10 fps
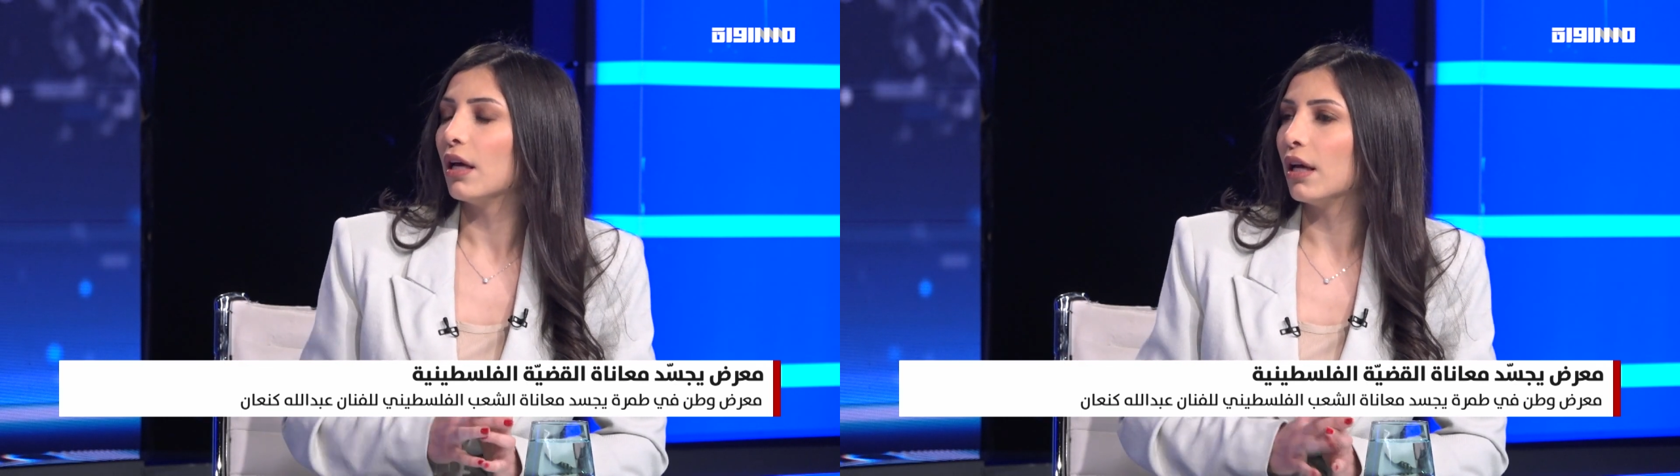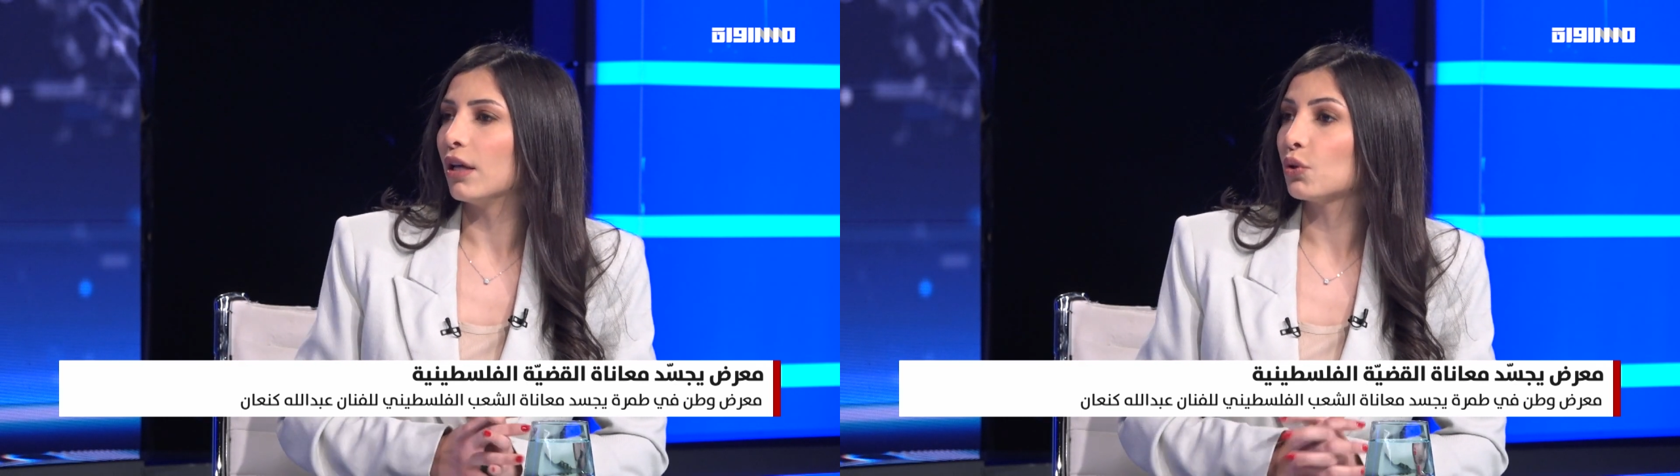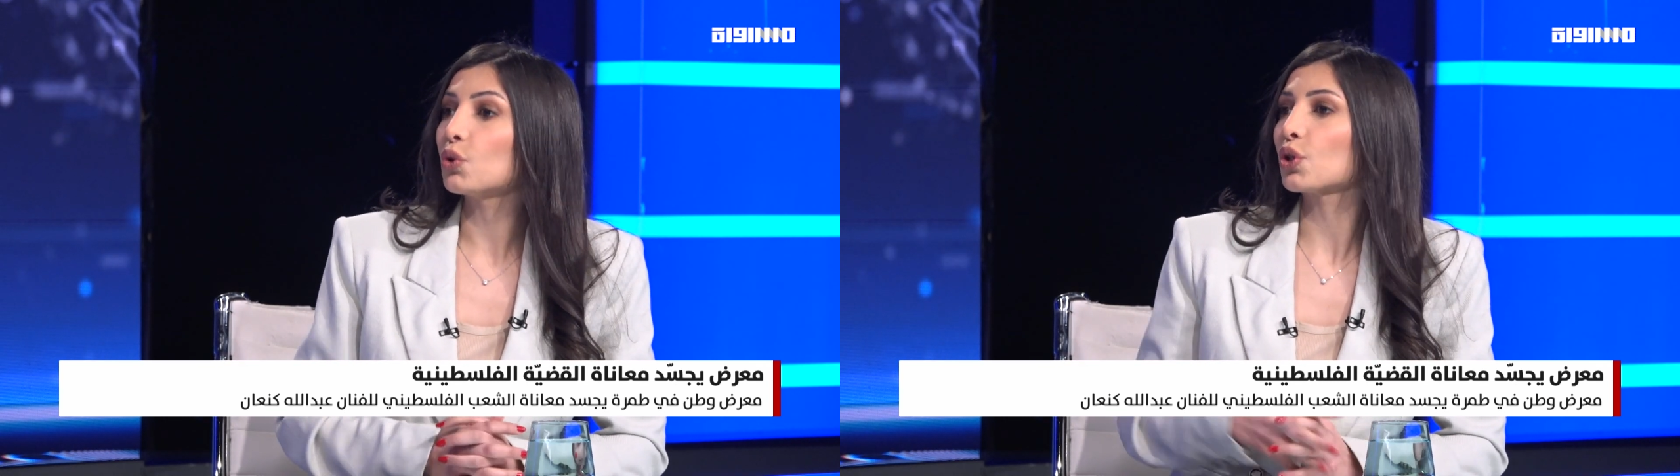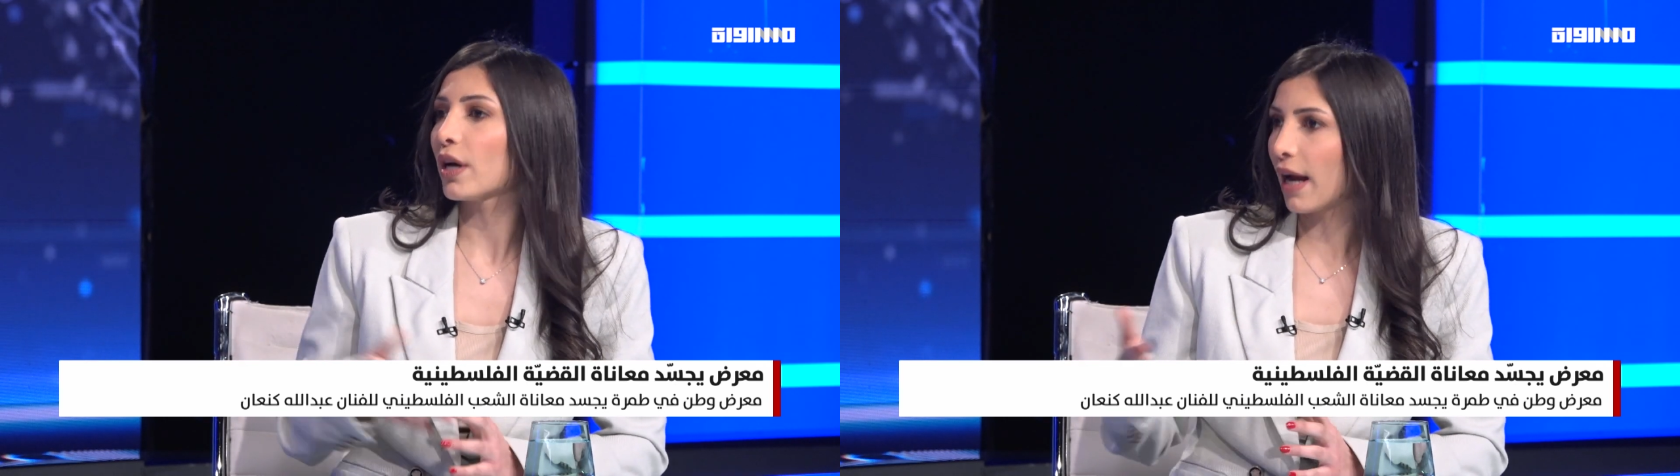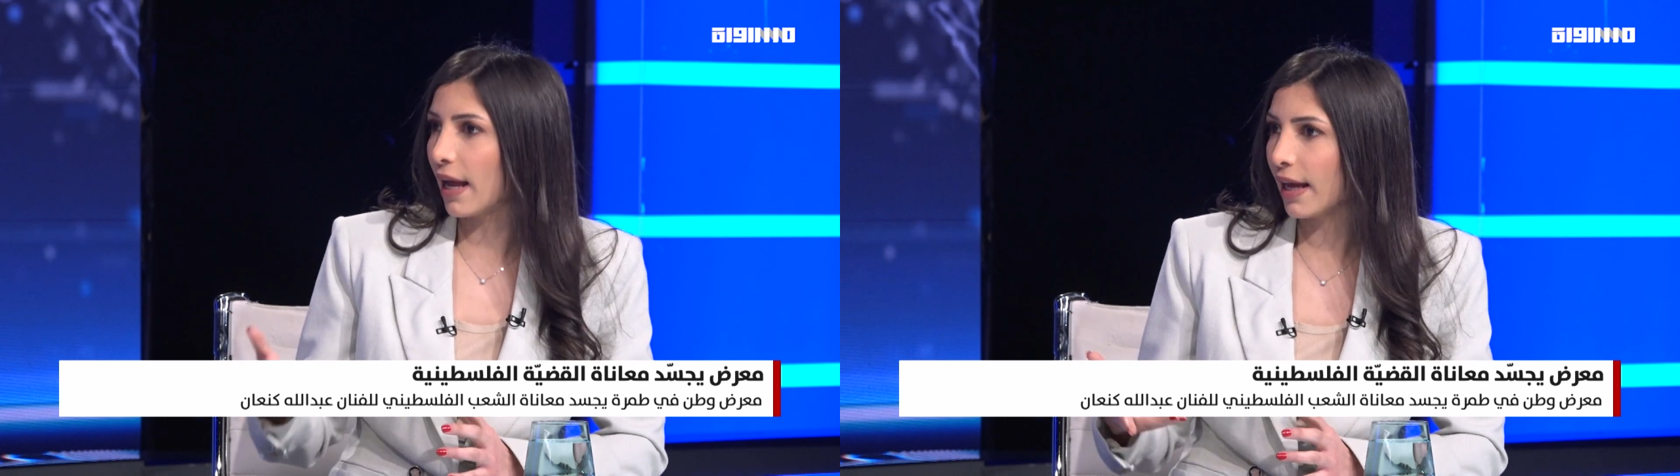آه،
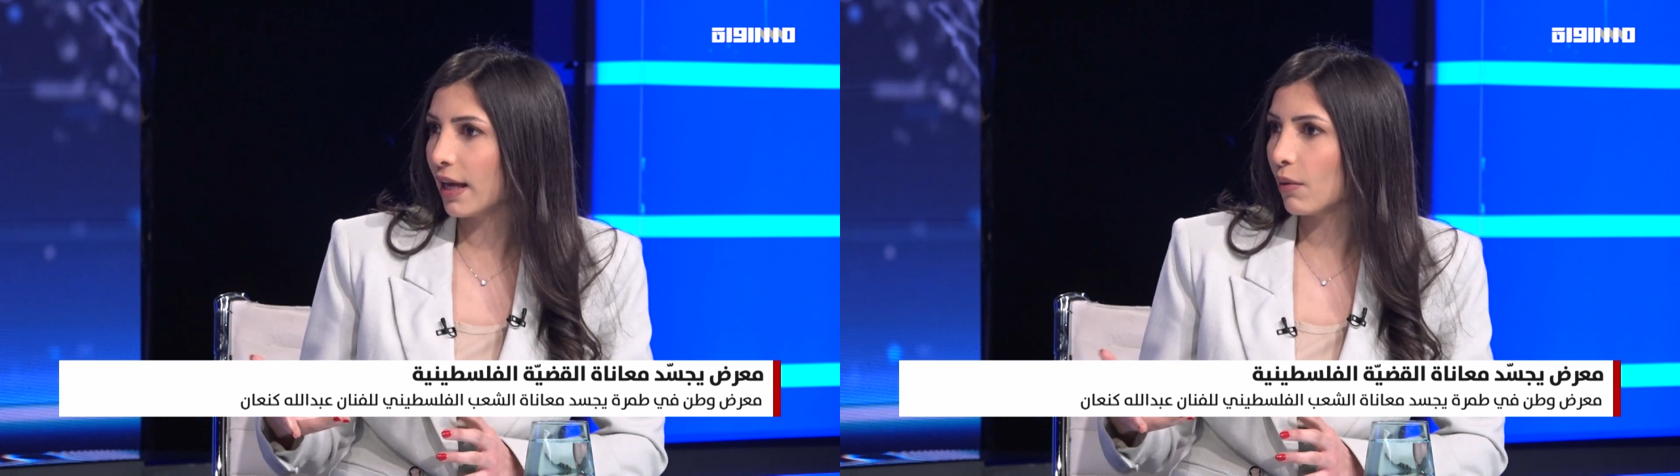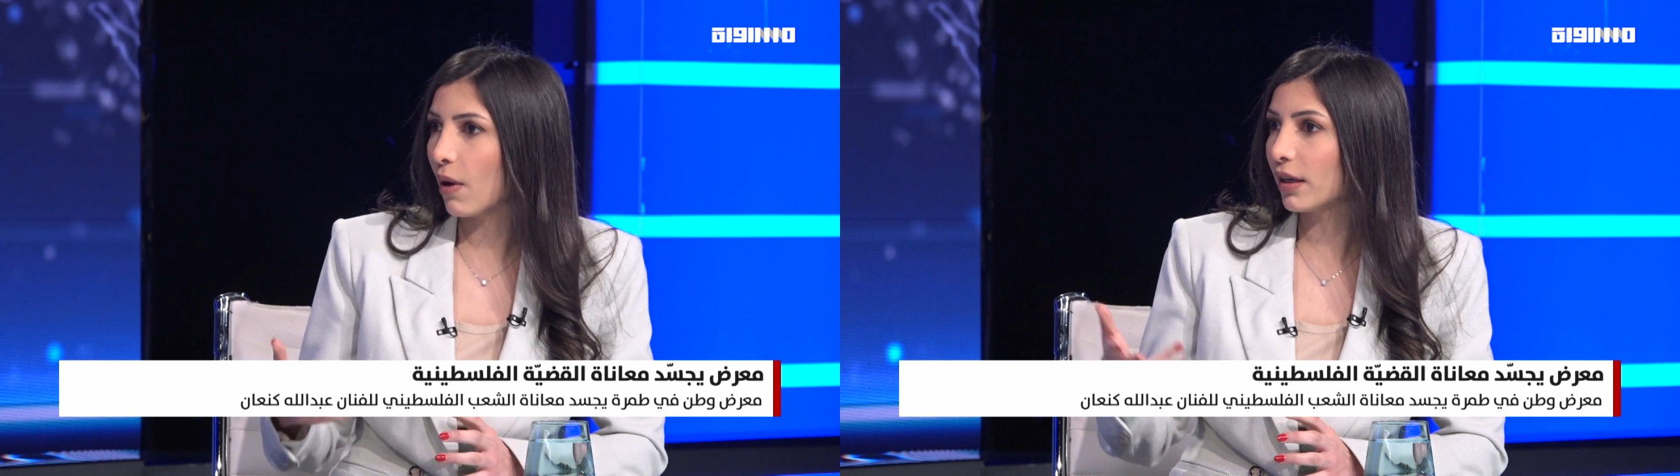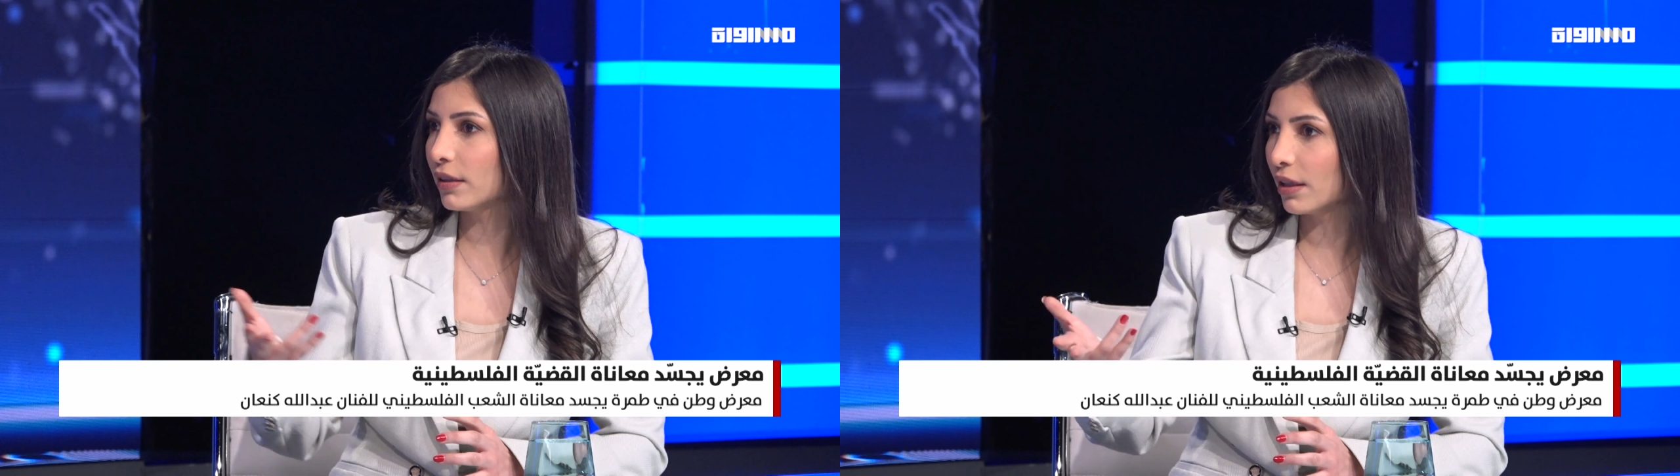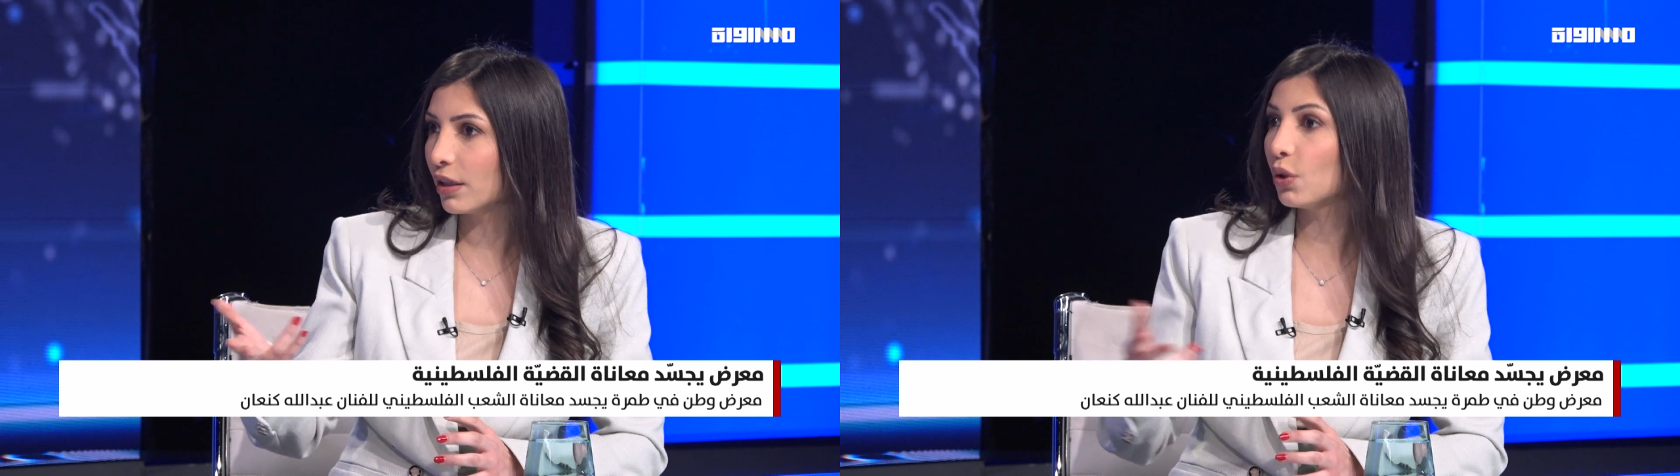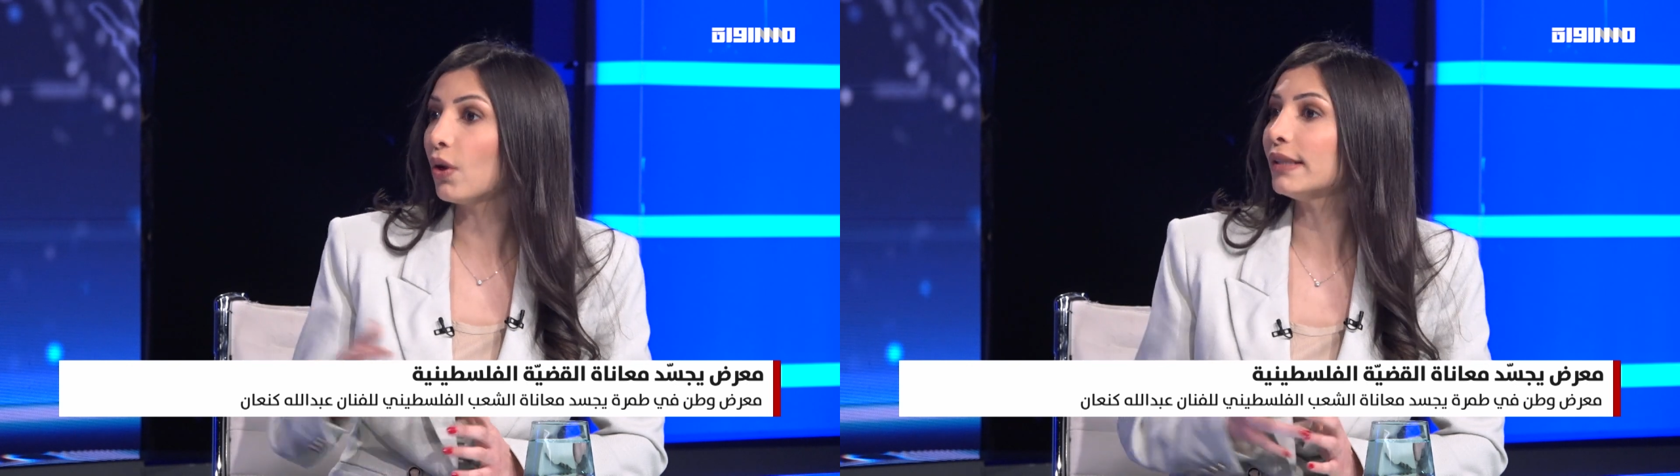تشكر عليه
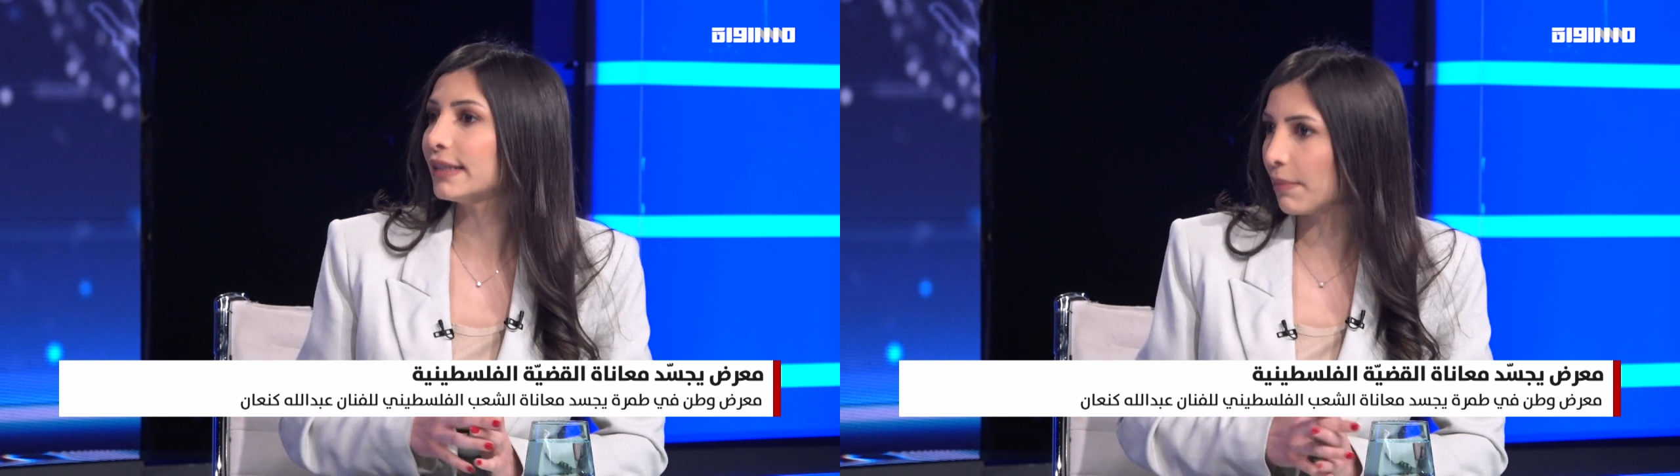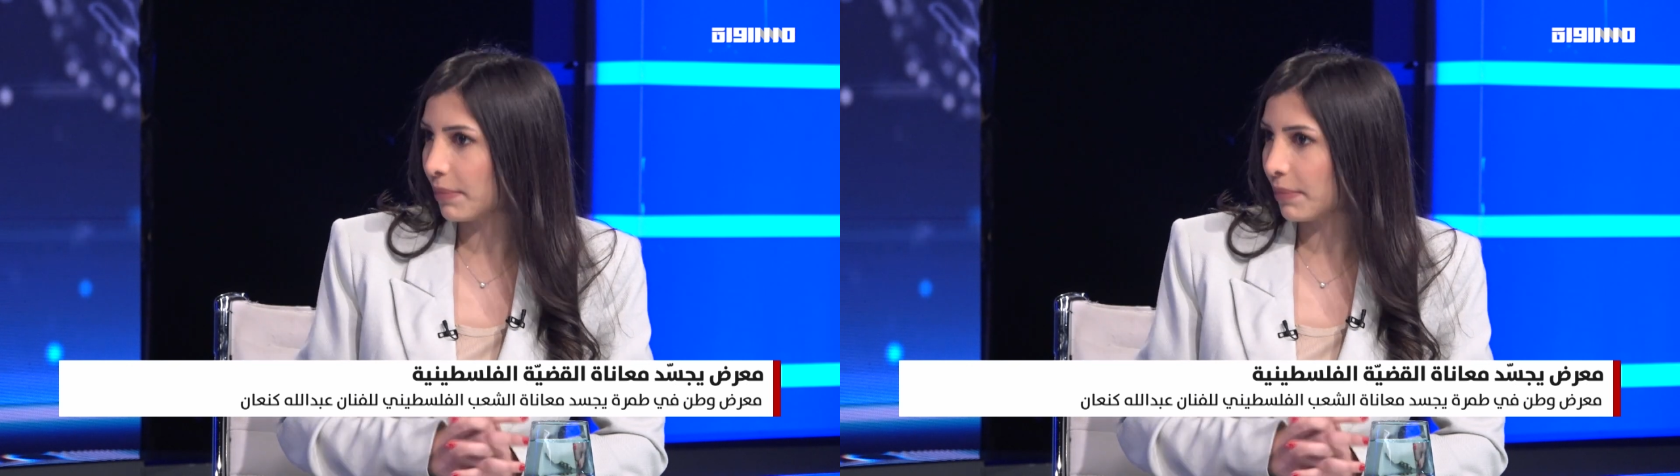وأيضا يحسب